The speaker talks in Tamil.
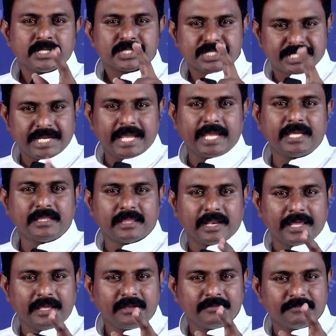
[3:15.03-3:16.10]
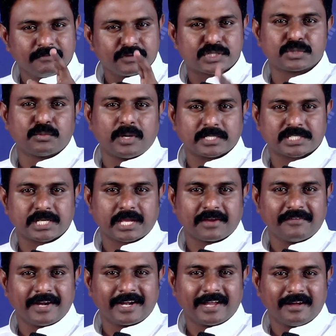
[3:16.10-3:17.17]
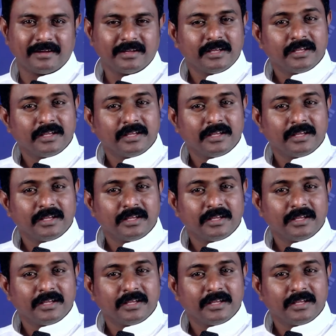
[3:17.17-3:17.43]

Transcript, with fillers: சிநேகிதனை விசுவாசிக்க வேண்டாம்